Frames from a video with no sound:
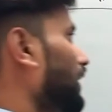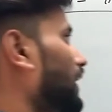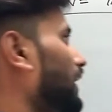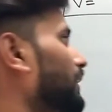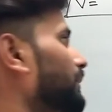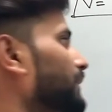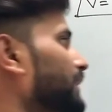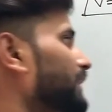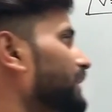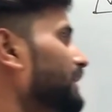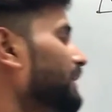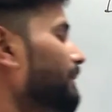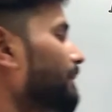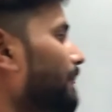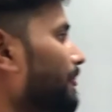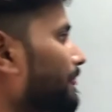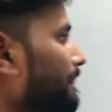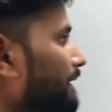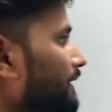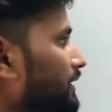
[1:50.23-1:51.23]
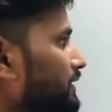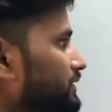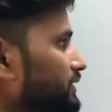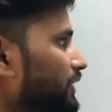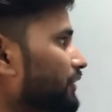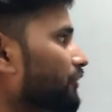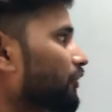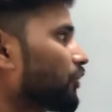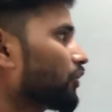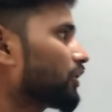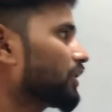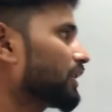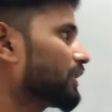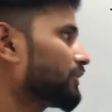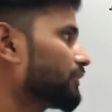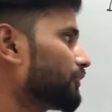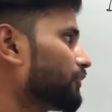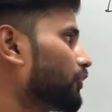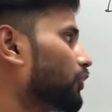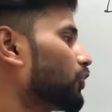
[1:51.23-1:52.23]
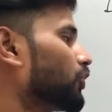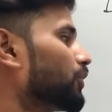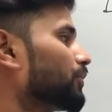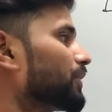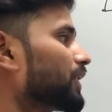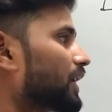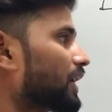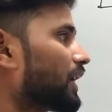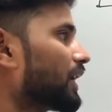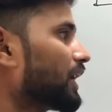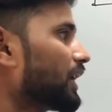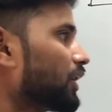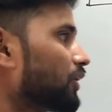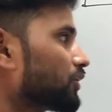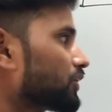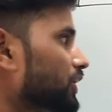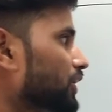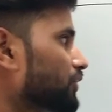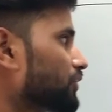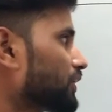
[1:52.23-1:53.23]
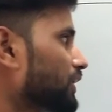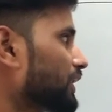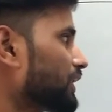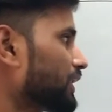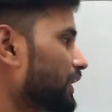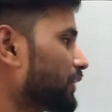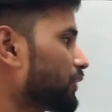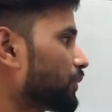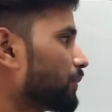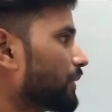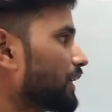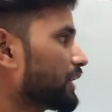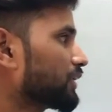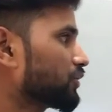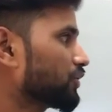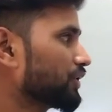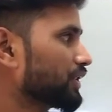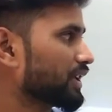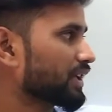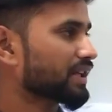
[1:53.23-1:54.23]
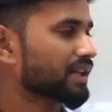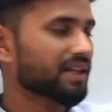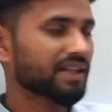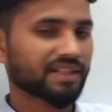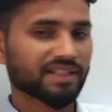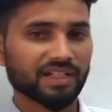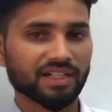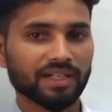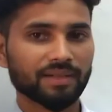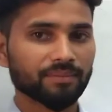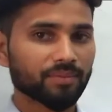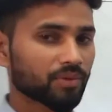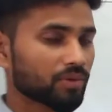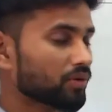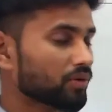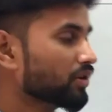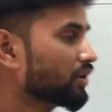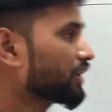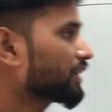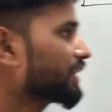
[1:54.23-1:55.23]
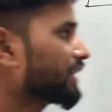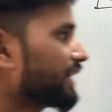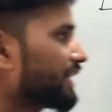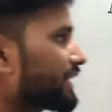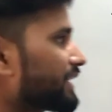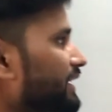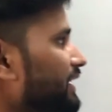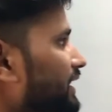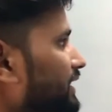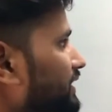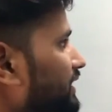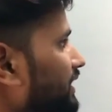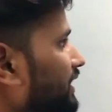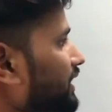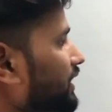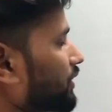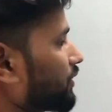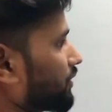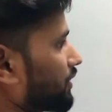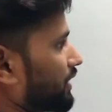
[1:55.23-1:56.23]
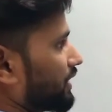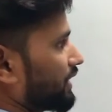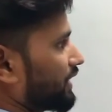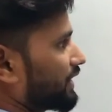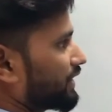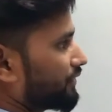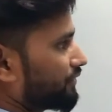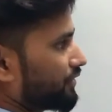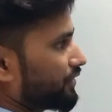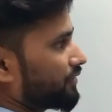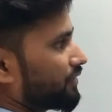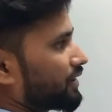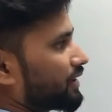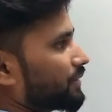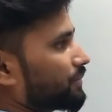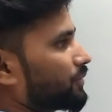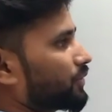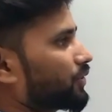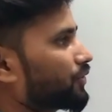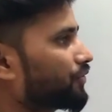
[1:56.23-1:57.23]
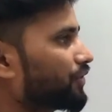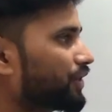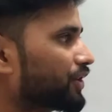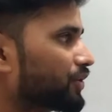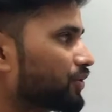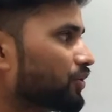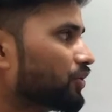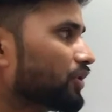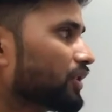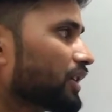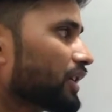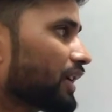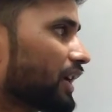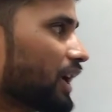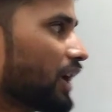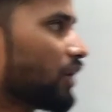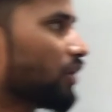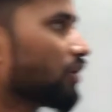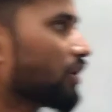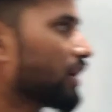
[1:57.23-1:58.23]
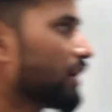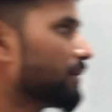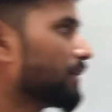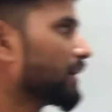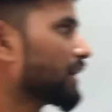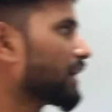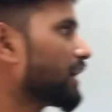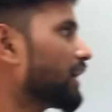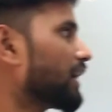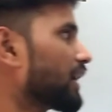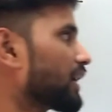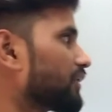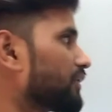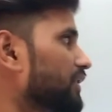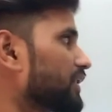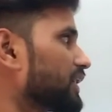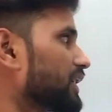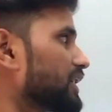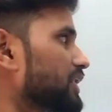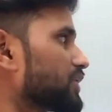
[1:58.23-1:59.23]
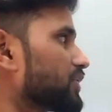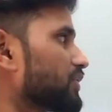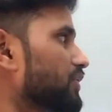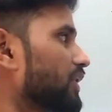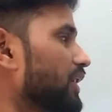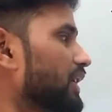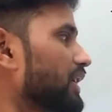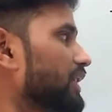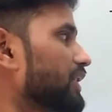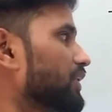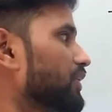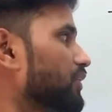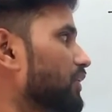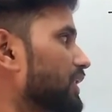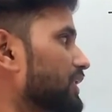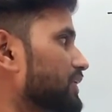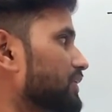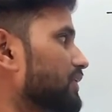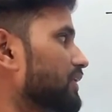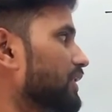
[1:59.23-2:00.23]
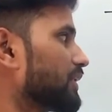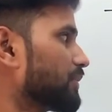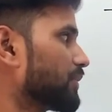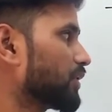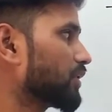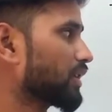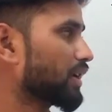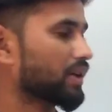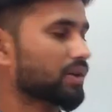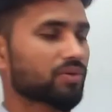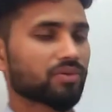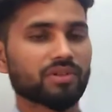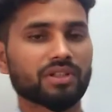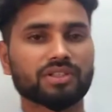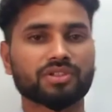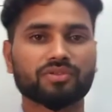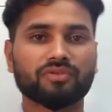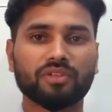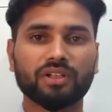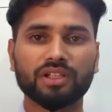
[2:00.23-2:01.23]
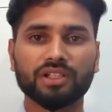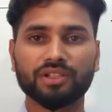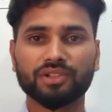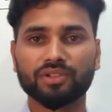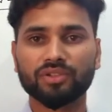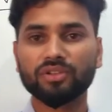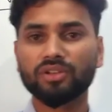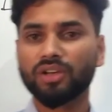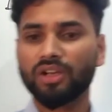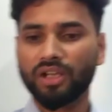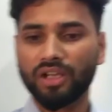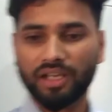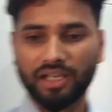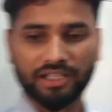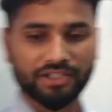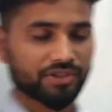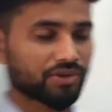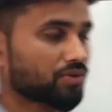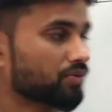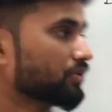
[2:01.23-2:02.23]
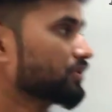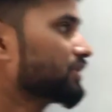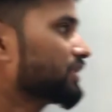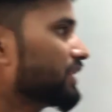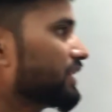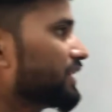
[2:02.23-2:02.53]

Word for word: हमें जब वॉल्यूम वॉल्यूम निकालना होता है उनका अनुपात तो ये रिलेशन आपको डायरेक्ट याद रखना होगा यानी वी वन अपॉन वी टू क्या होगा हमारा आर वन का स्क्वायर इंटू एच वन अपॉन आर टू का स्क्वायर इंटू एच टू इस